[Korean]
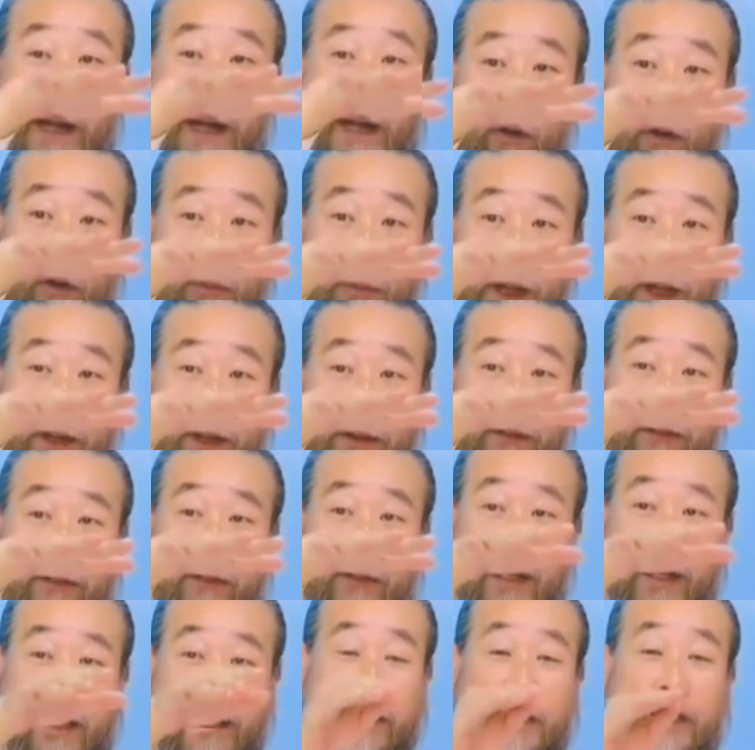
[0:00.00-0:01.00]
않아도
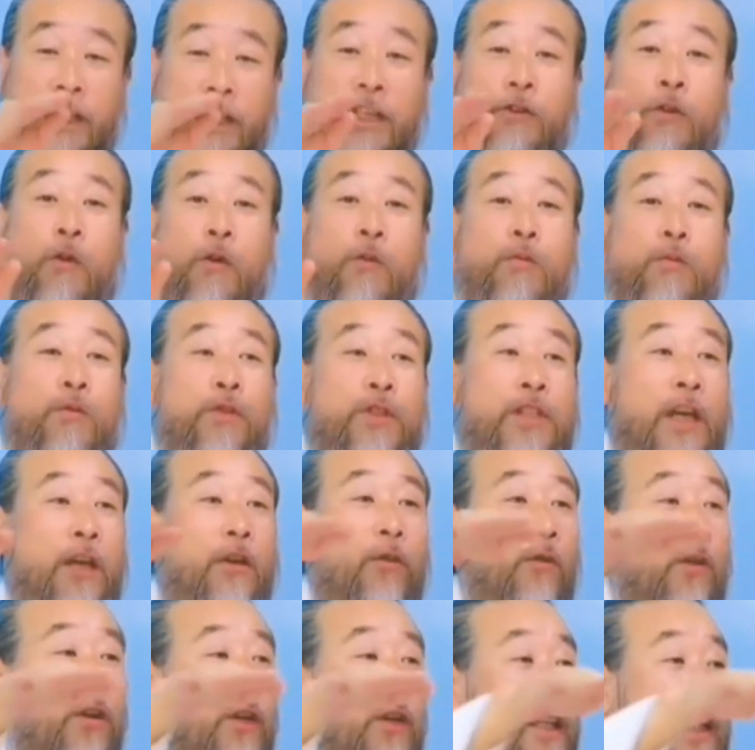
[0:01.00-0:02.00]
요만 오면
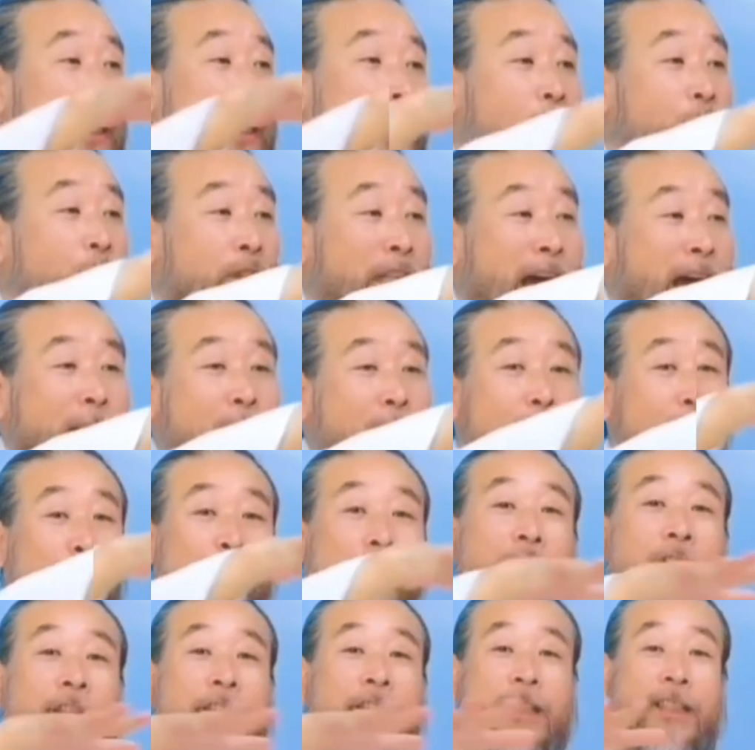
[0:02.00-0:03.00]
네 공부
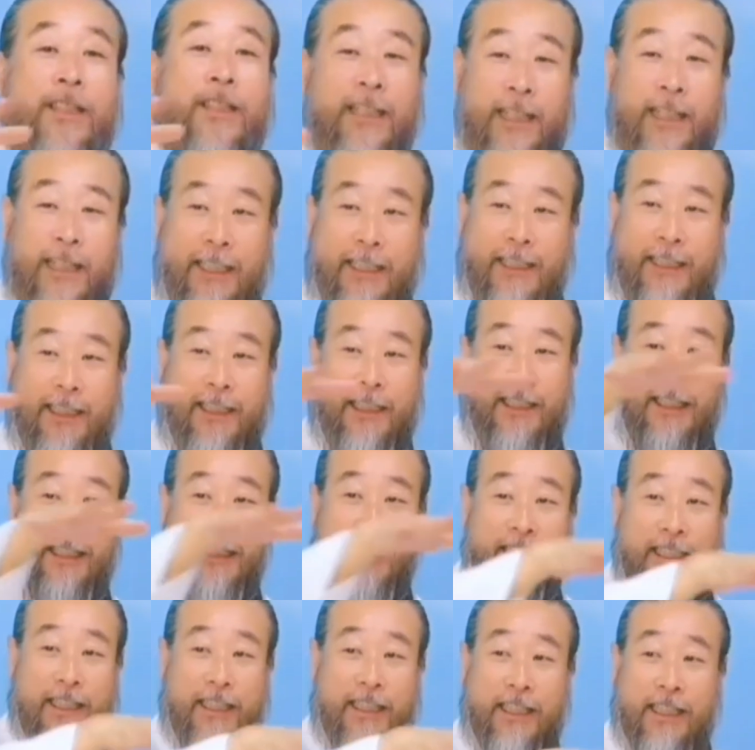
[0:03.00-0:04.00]
재료거리가 요 다
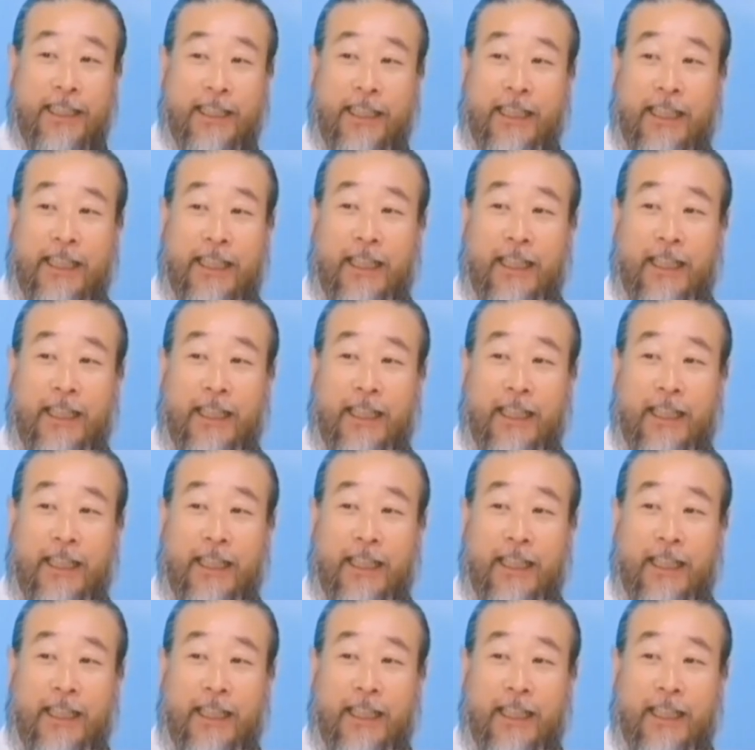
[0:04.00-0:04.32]
몰려있느니라.